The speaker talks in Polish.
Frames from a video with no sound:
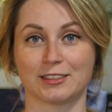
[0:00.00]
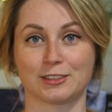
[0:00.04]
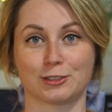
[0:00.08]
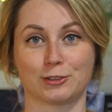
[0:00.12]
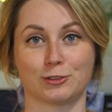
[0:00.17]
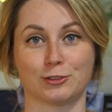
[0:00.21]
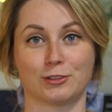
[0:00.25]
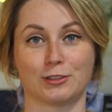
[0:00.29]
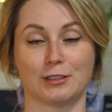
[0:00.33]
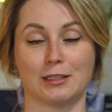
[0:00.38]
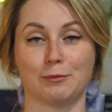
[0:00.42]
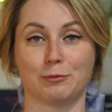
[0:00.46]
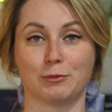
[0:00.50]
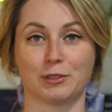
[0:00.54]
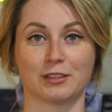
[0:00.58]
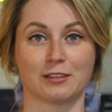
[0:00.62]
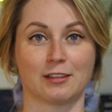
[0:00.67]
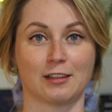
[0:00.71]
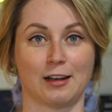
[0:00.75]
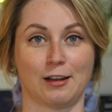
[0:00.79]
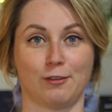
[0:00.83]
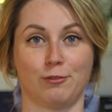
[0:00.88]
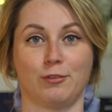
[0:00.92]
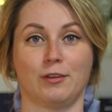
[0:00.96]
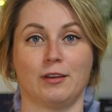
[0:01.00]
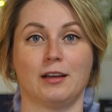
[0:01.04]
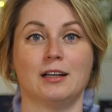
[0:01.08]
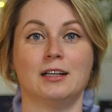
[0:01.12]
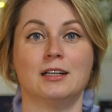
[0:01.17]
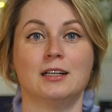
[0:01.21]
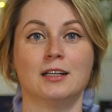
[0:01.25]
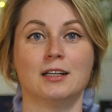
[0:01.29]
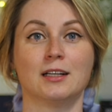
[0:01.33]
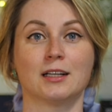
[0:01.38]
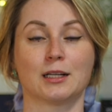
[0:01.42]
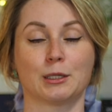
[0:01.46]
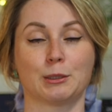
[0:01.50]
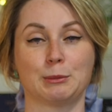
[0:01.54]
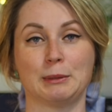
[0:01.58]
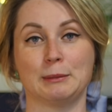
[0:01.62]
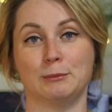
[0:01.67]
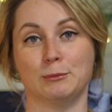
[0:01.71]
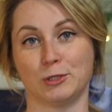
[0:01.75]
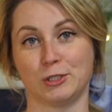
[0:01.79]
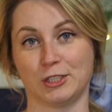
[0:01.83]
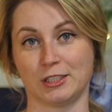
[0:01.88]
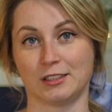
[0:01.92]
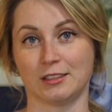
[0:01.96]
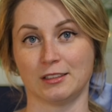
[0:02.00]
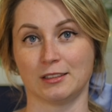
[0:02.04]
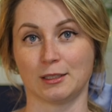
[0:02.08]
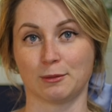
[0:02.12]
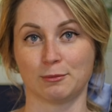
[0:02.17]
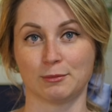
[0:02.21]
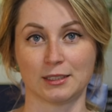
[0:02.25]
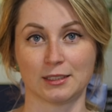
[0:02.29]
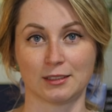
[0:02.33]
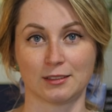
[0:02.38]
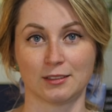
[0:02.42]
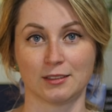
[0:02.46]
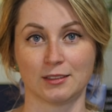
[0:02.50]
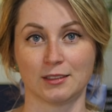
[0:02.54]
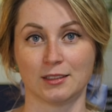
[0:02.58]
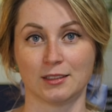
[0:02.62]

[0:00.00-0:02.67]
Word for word: że to na mnie trafia, chyba muszę ten temat